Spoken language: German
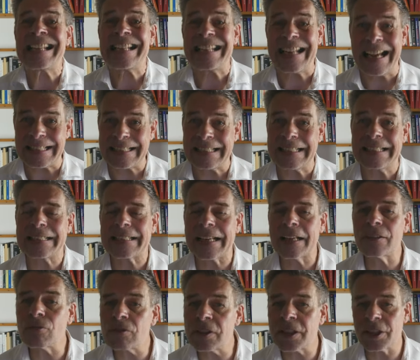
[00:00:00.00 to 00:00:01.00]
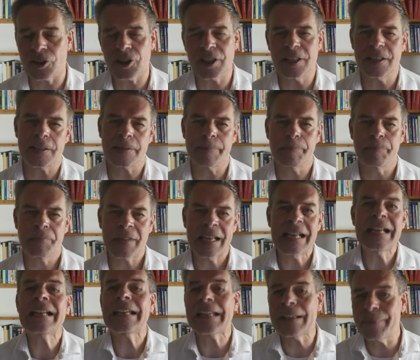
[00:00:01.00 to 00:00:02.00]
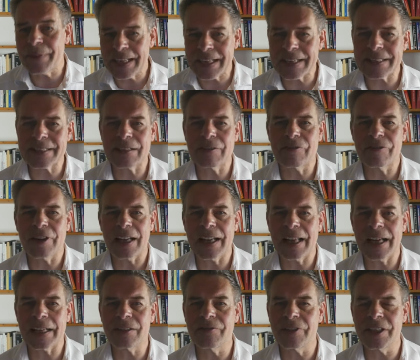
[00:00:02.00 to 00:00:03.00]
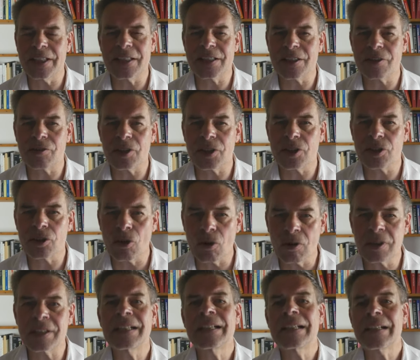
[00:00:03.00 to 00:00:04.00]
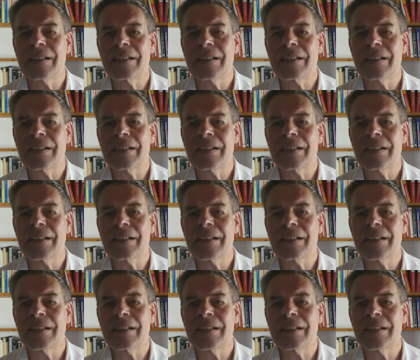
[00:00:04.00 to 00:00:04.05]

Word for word: Das ist ein Unterschied. Im ersten Fall hatten wir die Situation,